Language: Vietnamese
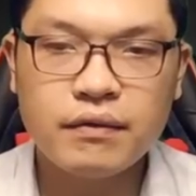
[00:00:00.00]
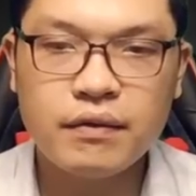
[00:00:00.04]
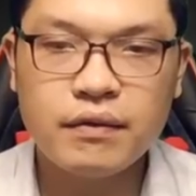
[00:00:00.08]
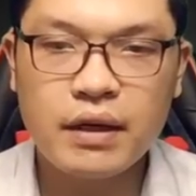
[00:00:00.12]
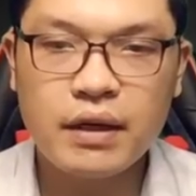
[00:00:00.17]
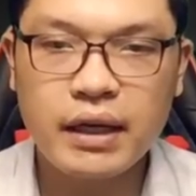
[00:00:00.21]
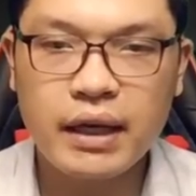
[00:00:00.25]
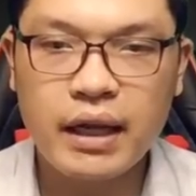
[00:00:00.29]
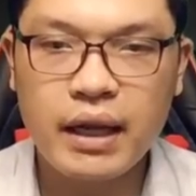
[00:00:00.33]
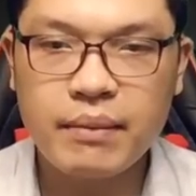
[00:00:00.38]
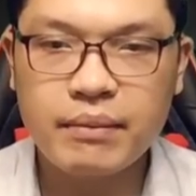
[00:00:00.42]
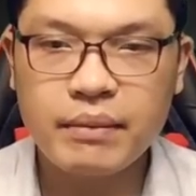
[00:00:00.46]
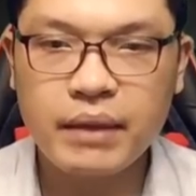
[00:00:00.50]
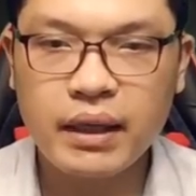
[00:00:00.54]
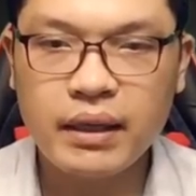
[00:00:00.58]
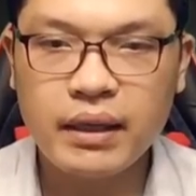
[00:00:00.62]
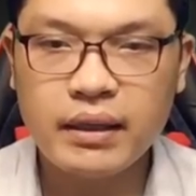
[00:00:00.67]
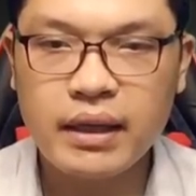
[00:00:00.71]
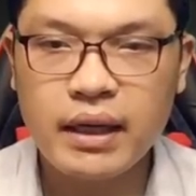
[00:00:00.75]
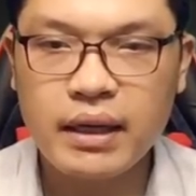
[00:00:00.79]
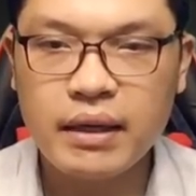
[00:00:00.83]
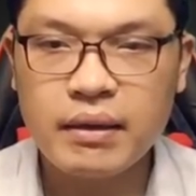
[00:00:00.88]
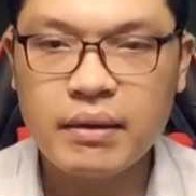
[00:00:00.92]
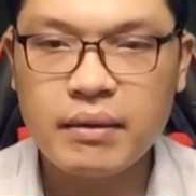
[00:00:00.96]
Vương Kim
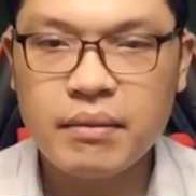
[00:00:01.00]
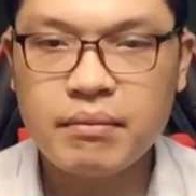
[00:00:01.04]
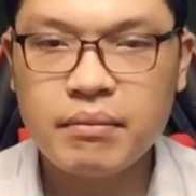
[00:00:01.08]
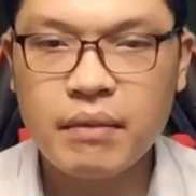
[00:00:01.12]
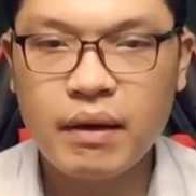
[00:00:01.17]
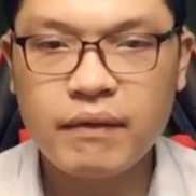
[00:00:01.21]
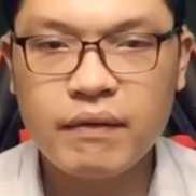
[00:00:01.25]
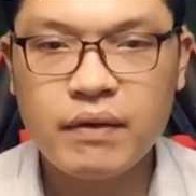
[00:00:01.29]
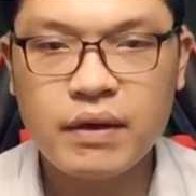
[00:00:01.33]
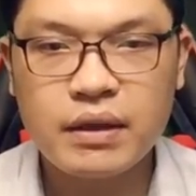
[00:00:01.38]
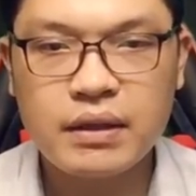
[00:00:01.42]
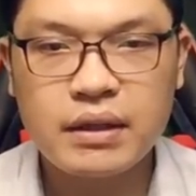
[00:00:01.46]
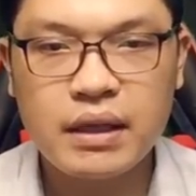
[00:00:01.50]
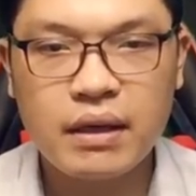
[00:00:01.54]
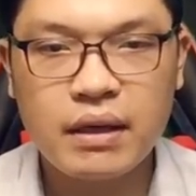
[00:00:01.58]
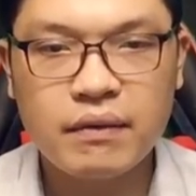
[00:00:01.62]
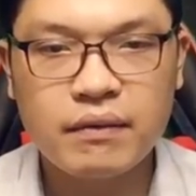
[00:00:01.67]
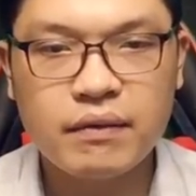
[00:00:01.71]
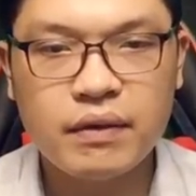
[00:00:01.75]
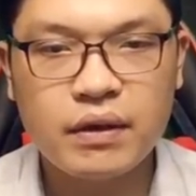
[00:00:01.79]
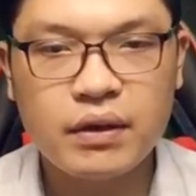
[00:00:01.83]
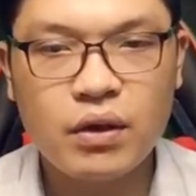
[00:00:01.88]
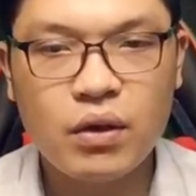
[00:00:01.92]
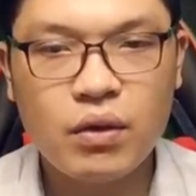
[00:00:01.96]
Thánh nhìn mà vừa
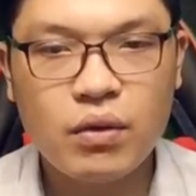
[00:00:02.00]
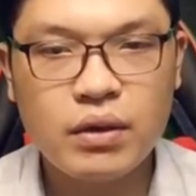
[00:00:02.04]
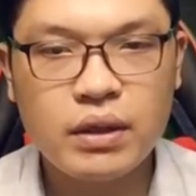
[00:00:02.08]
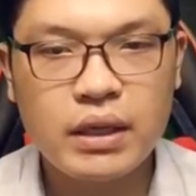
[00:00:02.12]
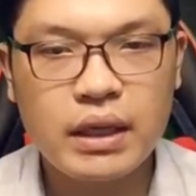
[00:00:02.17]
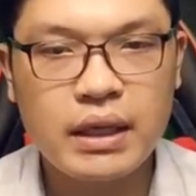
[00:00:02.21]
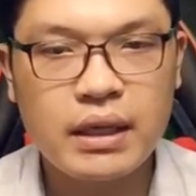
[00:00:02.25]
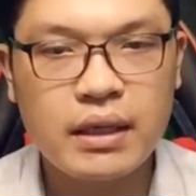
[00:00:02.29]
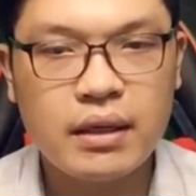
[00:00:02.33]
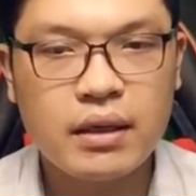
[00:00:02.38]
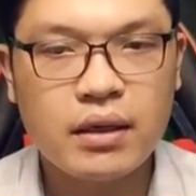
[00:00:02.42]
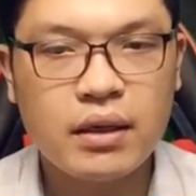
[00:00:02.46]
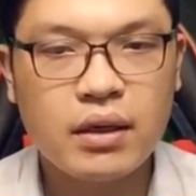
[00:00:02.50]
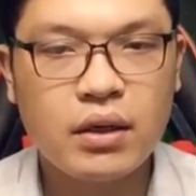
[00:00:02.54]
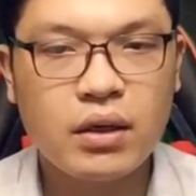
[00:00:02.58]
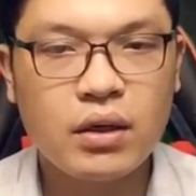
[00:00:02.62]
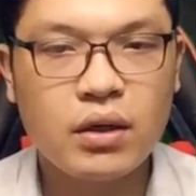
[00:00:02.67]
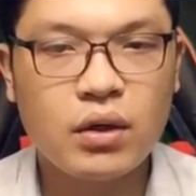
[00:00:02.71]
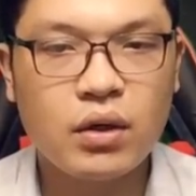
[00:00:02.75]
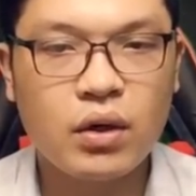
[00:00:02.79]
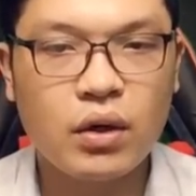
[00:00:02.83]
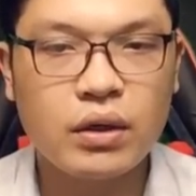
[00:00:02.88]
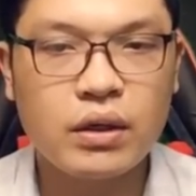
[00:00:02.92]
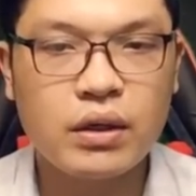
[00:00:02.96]
giận vừa đố kỵ,
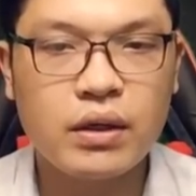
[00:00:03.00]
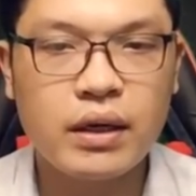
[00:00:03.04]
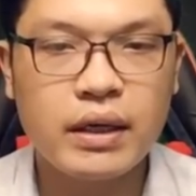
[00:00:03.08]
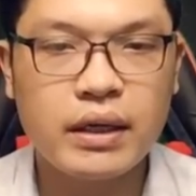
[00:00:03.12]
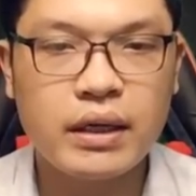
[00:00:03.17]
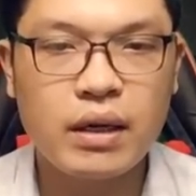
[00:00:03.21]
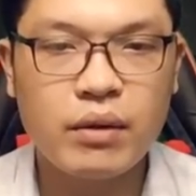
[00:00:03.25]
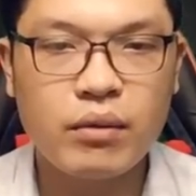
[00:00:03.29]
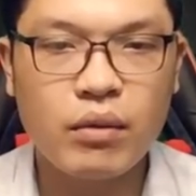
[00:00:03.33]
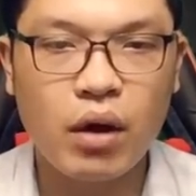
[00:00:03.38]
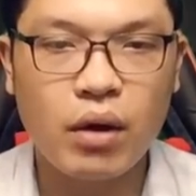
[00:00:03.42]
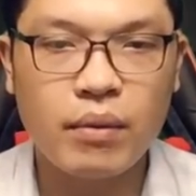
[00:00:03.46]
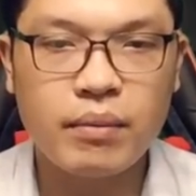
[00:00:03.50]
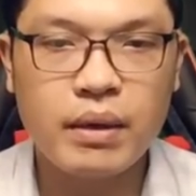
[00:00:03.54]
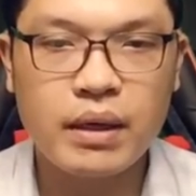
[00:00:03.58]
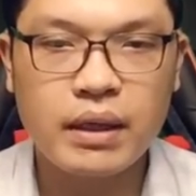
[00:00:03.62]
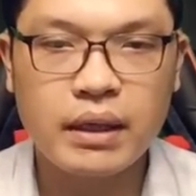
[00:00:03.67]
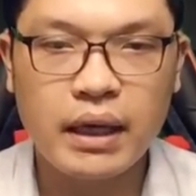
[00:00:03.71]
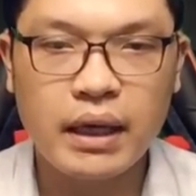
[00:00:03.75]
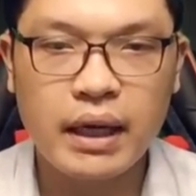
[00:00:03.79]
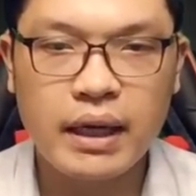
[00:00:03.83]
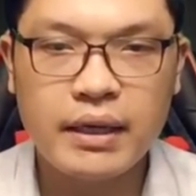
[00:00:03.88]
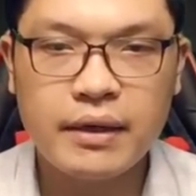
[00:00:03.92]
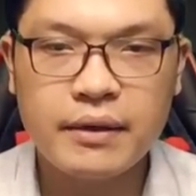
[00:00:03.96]
còn người đều đỏ
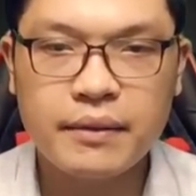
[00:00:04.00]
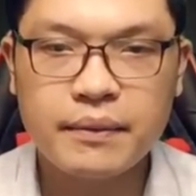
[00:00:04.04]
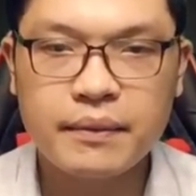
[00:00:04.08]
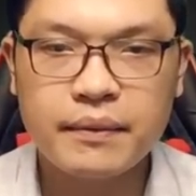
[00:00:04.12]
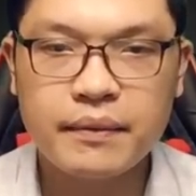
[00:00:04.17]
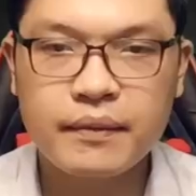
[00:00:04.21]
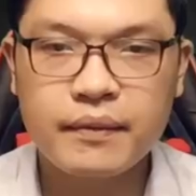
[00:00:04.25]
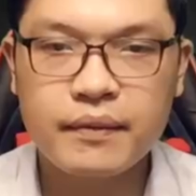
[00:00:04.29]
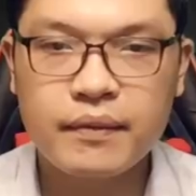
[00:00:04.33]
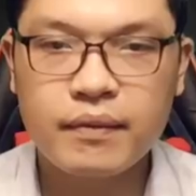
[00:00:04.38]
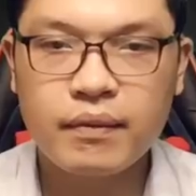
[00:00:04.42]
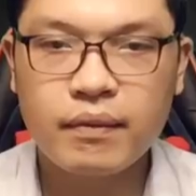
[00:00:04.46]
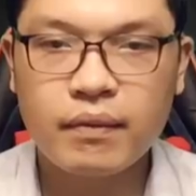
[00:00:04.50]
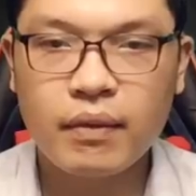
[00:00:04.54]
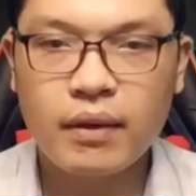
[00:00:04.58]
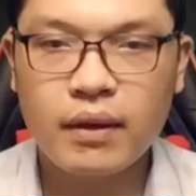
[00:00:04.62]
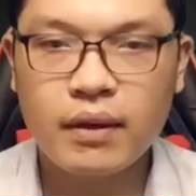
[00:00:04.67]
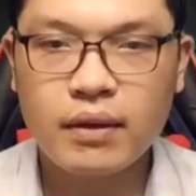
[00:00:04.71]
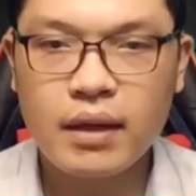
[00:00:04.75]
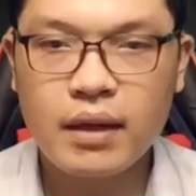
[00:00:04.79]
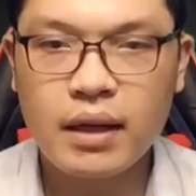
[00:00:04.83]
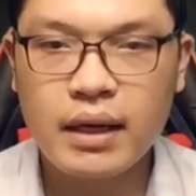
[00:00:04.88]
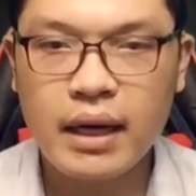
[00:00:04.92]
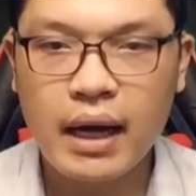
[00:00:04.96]
bừng lên.
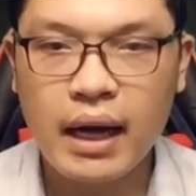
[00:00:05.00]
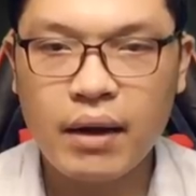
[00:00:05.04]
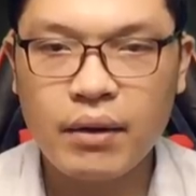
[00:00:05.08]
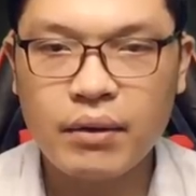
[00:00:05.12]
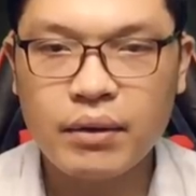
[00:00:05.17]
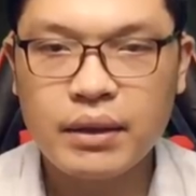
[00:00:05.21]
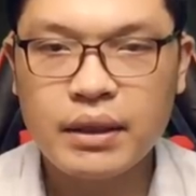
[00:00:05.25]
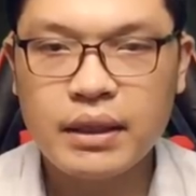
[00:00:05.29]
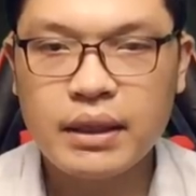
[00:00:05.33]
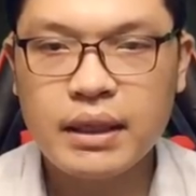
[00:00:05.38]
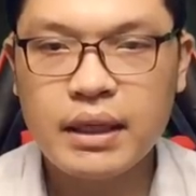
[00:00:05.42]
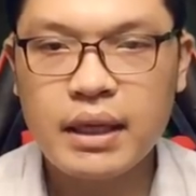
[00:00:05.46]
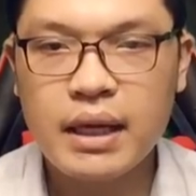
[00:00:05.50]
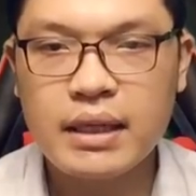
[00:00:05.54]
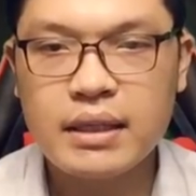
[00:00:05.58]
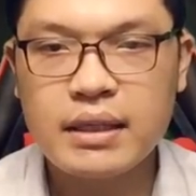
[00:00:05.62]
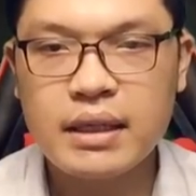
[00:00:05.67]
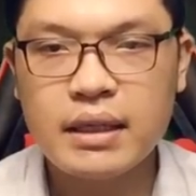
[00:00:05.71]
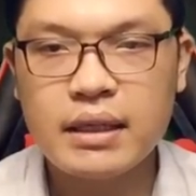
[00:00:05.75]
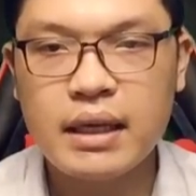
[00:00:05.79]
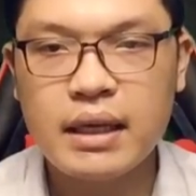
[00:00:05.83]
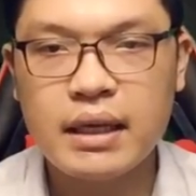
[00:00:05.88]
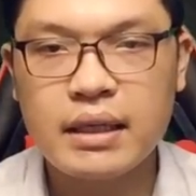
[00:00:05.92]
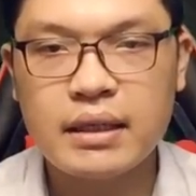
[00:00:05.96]
Thế nào, hiện
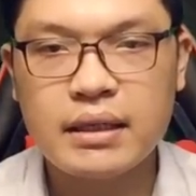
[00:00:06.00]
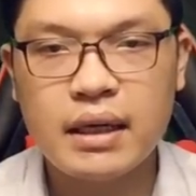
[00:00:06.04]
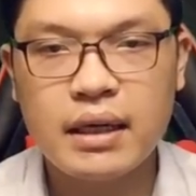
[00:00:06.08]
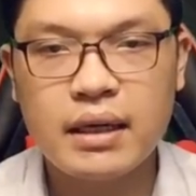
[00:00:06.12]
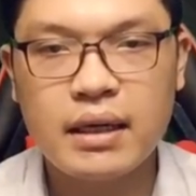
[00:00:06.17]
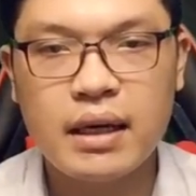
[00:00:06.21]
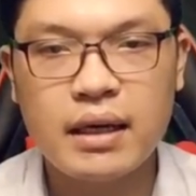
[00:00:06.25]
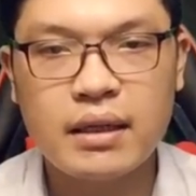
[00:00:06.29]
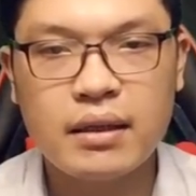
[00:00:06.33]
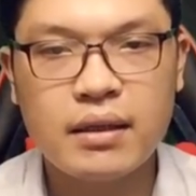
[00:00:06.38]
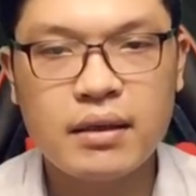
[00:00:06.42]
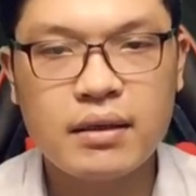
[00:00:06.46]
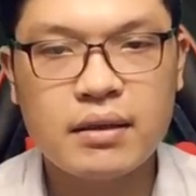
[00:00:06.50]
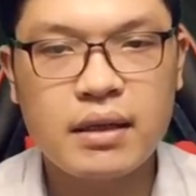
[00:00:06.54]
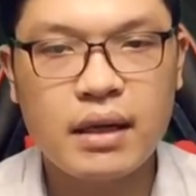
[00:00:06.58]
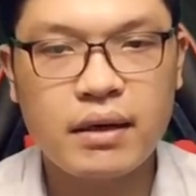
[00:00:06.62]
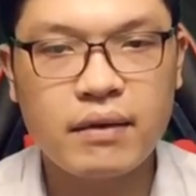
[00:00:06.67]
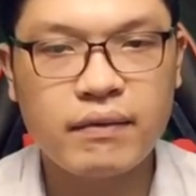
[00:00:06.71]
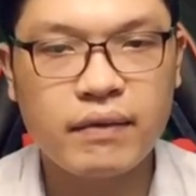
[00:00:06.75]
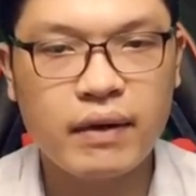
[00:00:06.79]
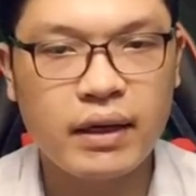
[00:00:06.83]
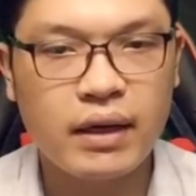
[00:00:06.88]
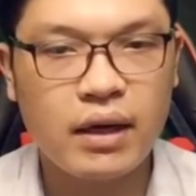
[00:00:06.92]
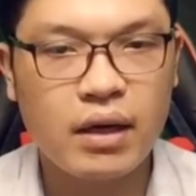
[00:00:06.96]
chất nhìn rất là tức
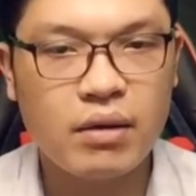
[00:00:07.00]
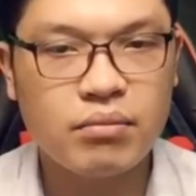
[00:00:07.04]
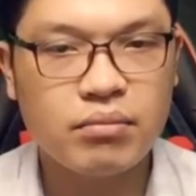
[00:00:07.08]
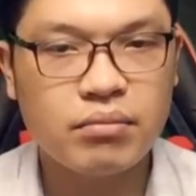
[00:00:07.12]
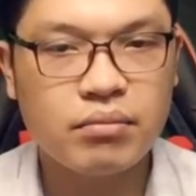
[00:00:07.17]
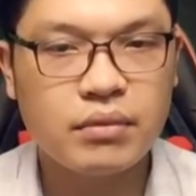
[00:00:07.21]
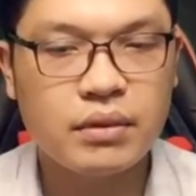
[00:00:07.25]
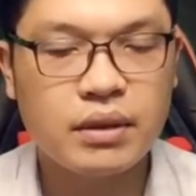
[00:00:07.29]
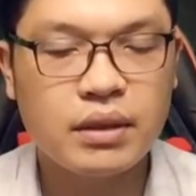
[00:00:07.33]
giận phải không?